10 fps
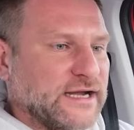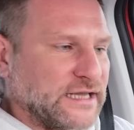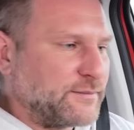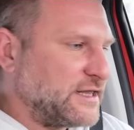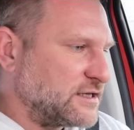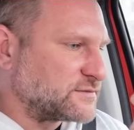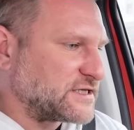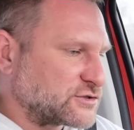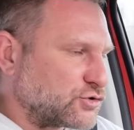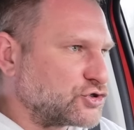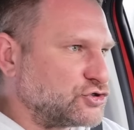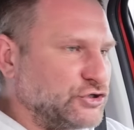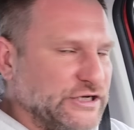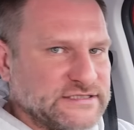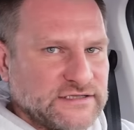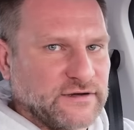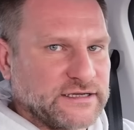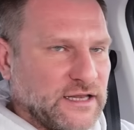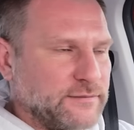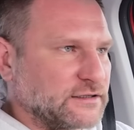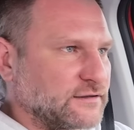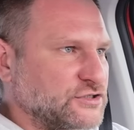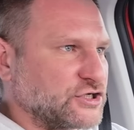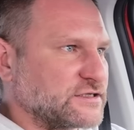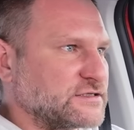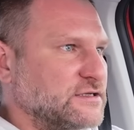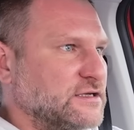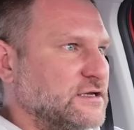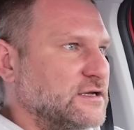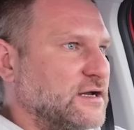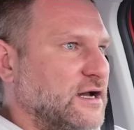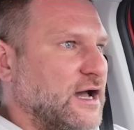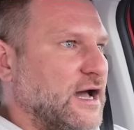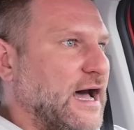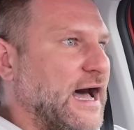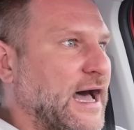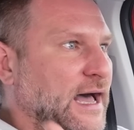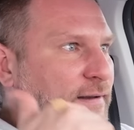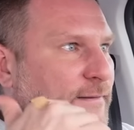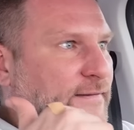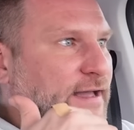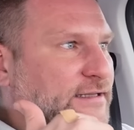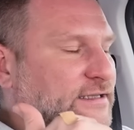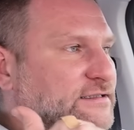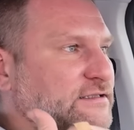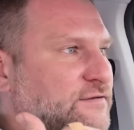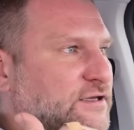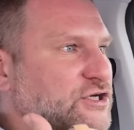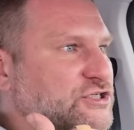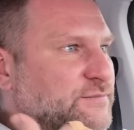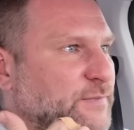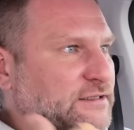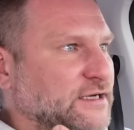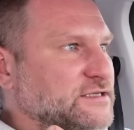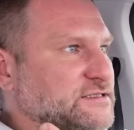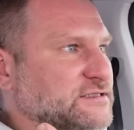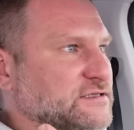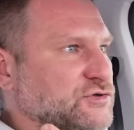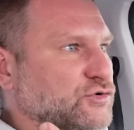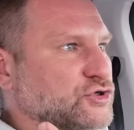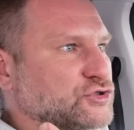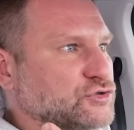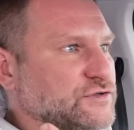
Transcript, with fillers: когда мы едем со скоростью 32 км в час. А когда ты двигаешься по трассе со скоростью